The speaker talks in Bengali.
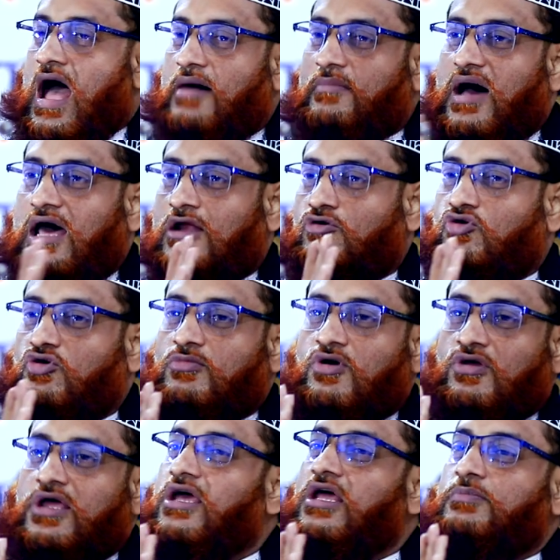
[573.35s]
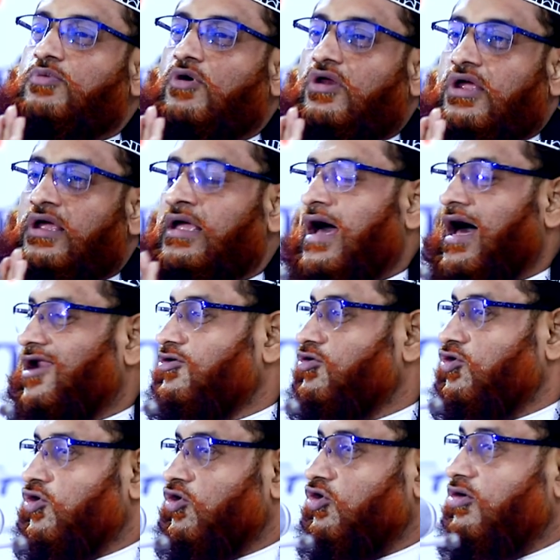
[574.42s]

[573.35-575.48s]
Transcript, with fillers: আমার ওমরের পরে আর কোনো